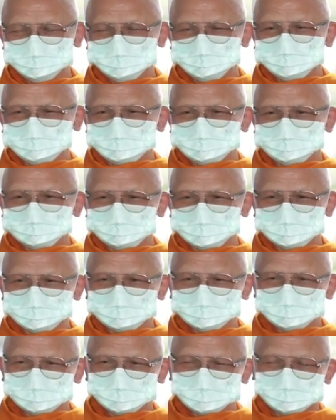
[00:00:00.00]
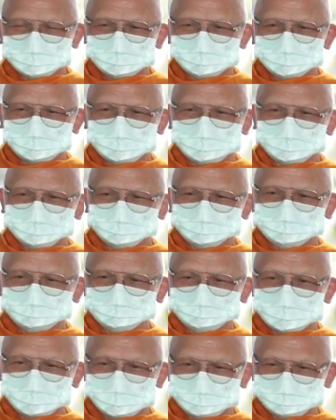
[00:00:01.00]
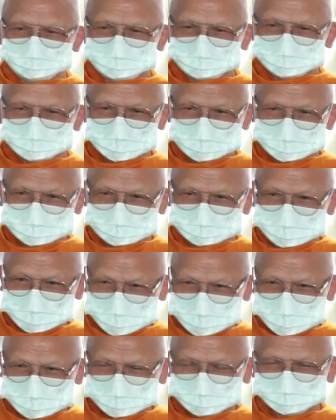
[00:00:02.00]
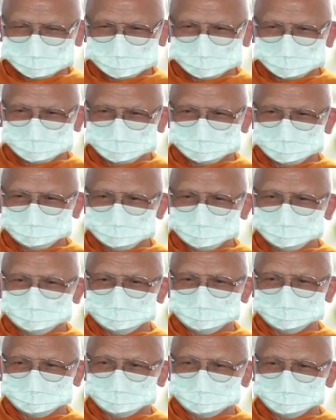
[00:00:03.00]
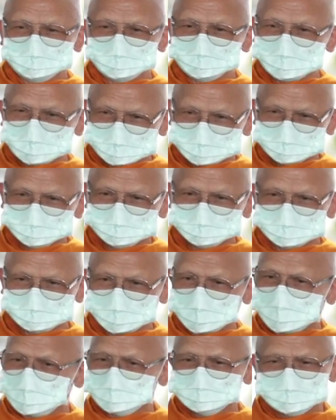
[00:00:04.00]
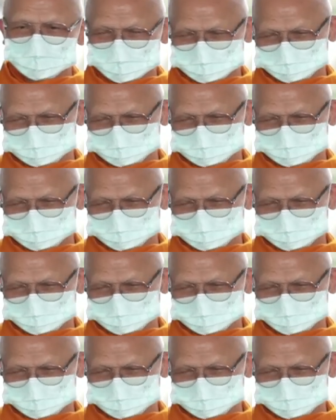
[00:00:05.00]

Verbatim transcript: เพราะนั้นการตามใจอยากทำให้เกิดโรคขึ้นหลายอย่าง